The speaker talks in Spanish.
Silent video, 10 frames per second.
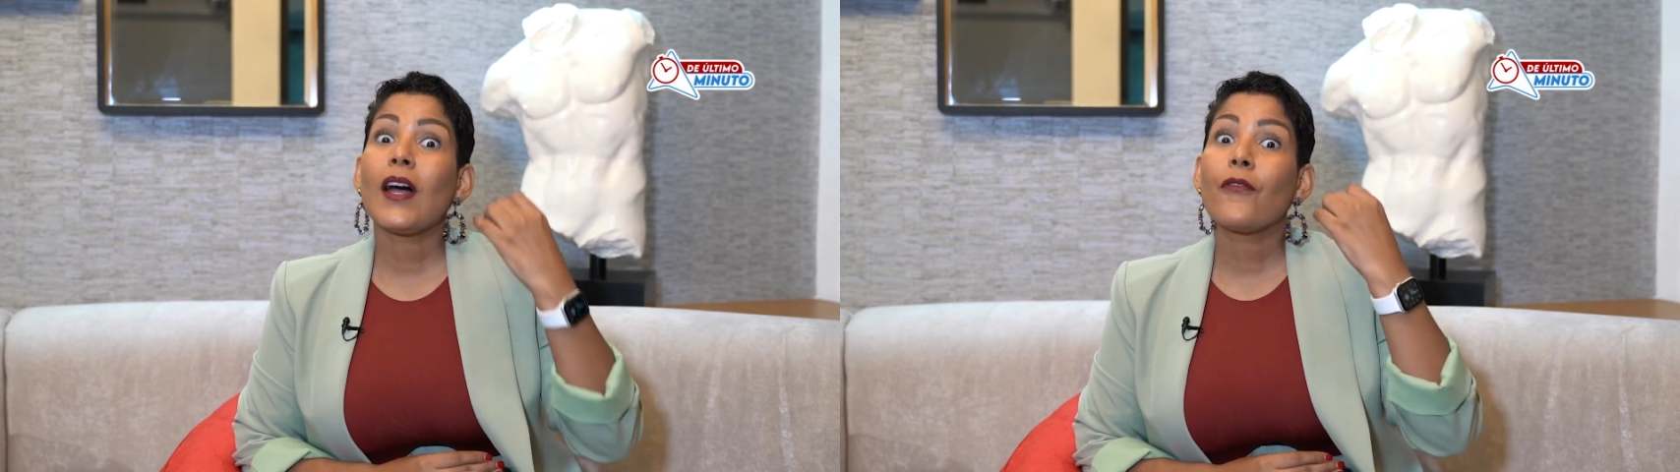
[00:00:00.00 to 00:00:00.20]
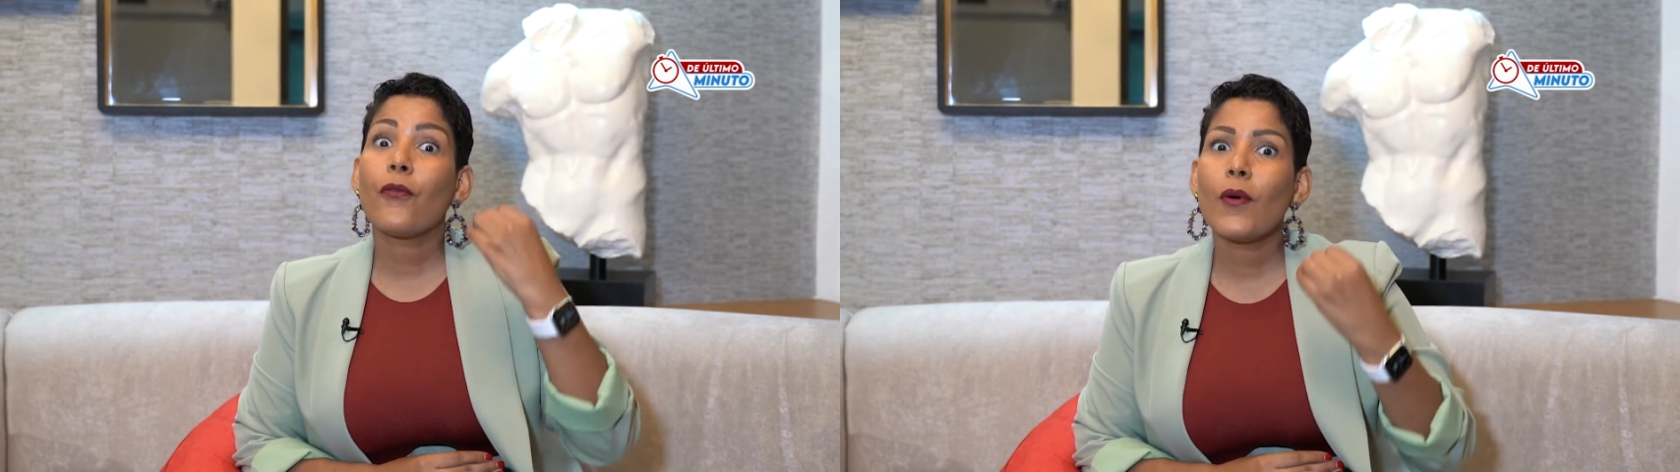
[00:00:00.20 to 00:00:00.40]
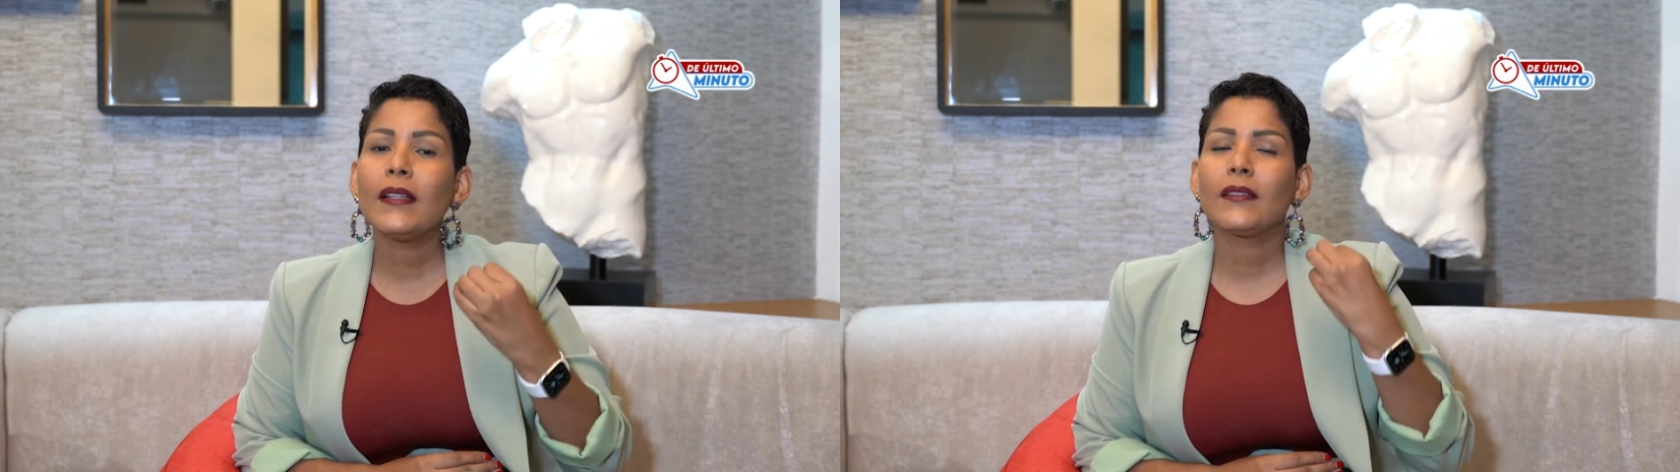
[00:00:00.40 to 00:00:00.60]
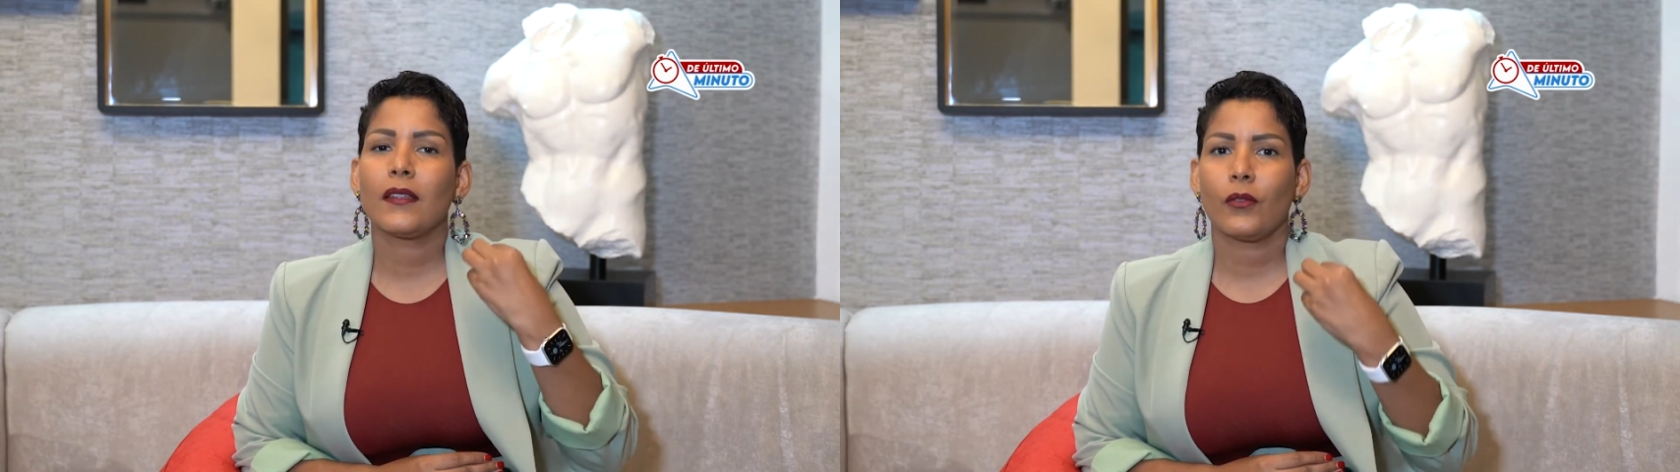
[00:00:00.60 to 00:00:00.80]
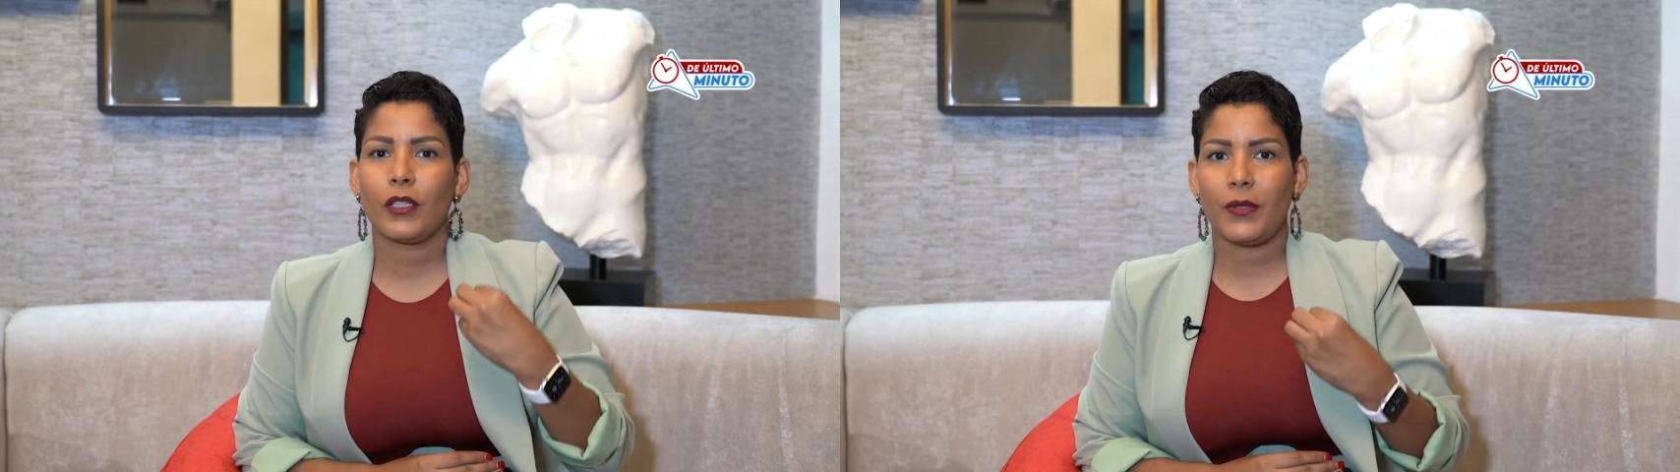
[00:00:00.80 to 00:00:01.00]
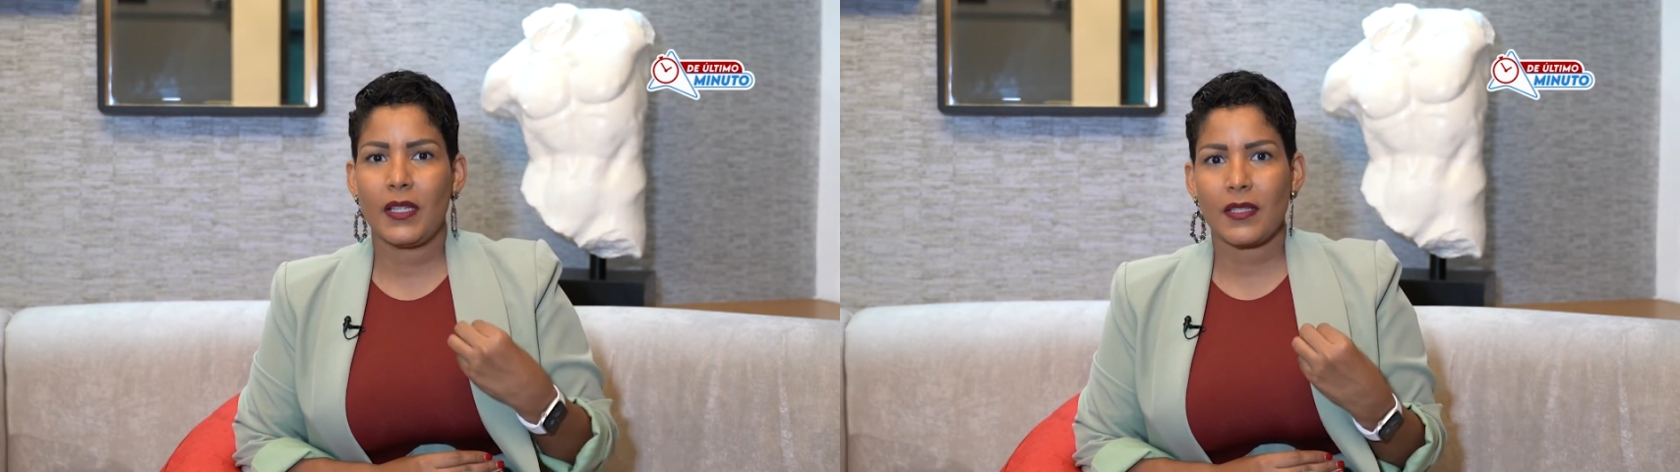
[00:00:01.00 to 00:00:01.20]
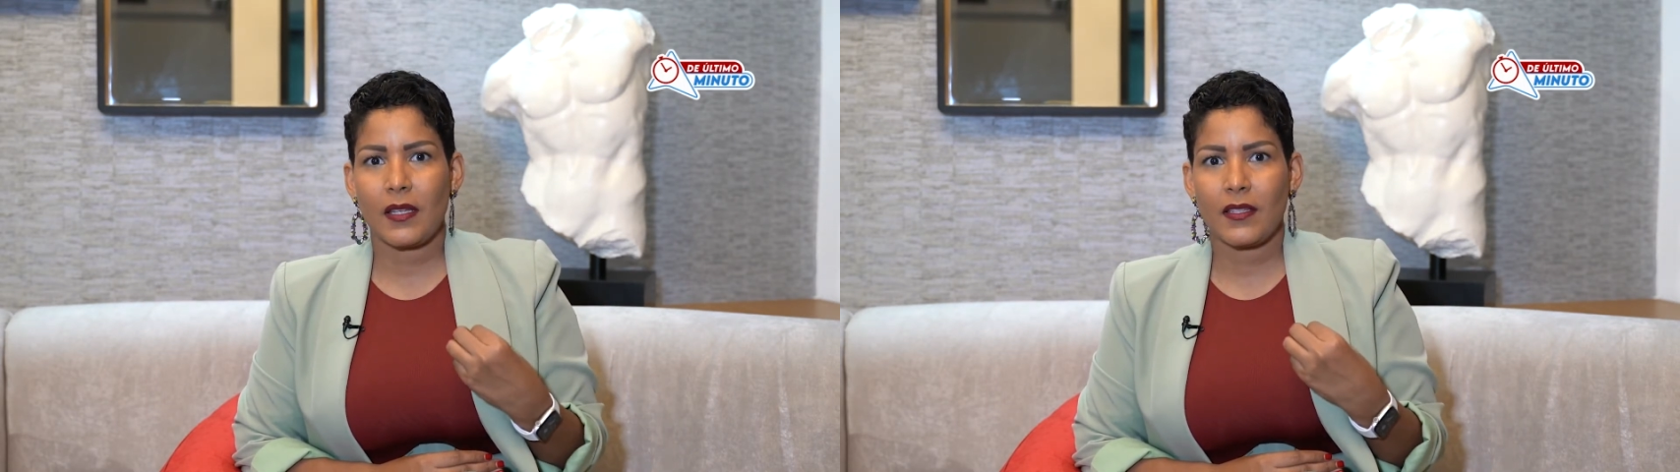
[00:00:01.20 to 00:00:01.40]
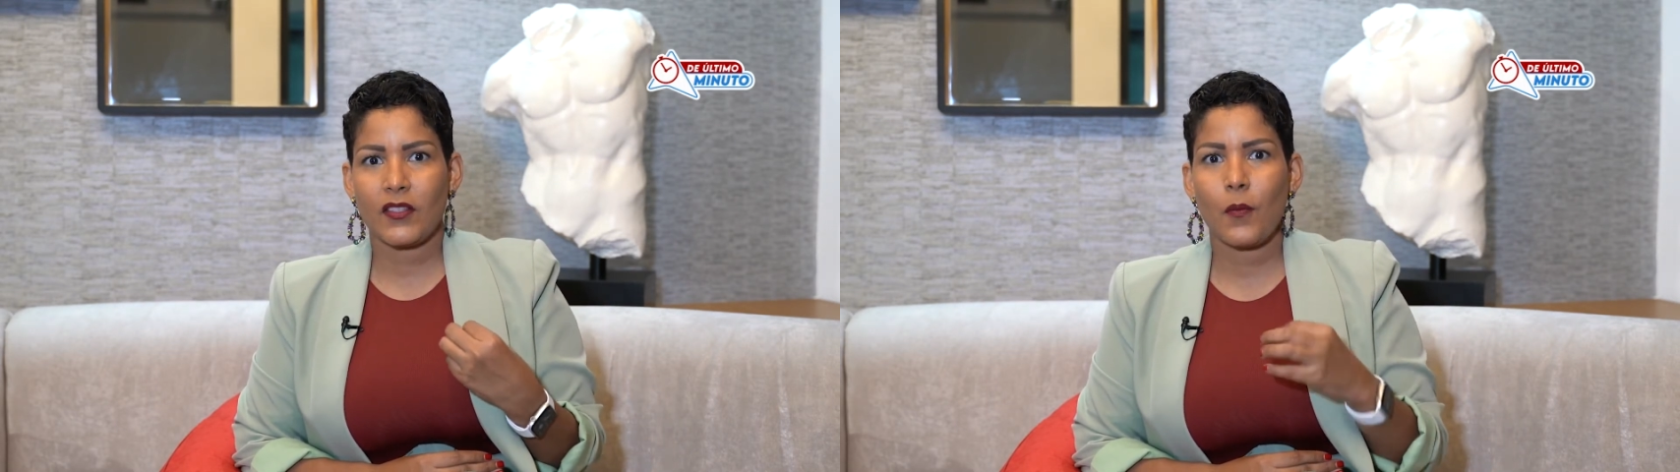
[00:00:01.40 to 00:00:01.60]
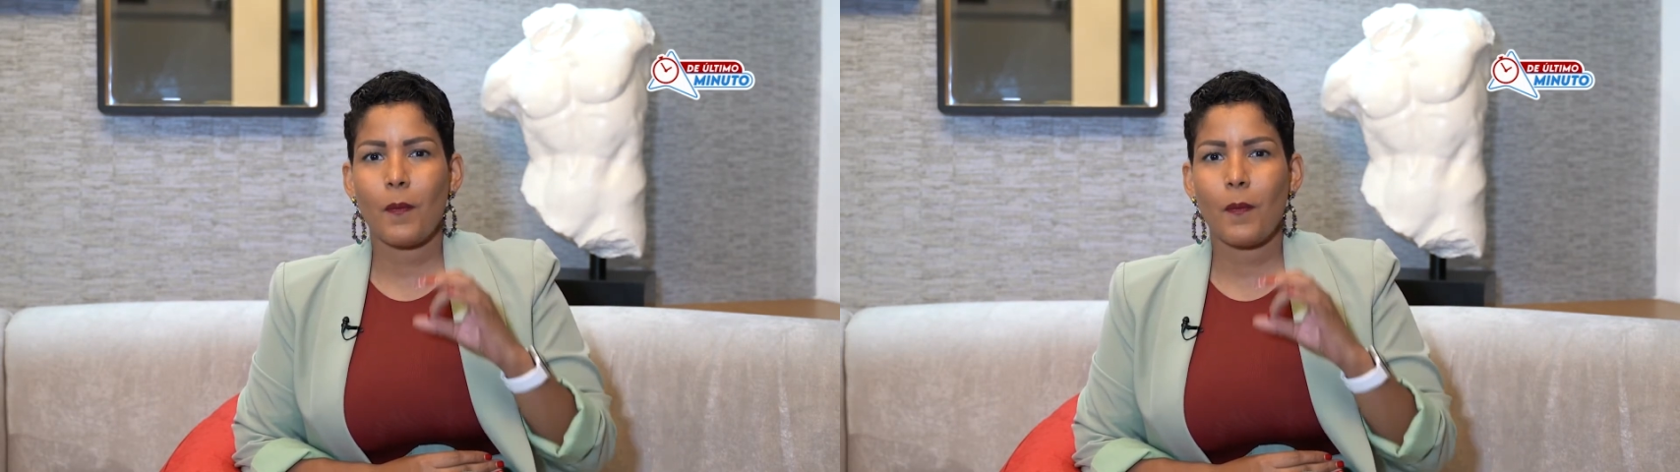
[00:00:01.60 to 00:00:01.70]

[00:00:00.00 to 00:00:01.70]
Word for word: la fuente de donde viene esa decisión,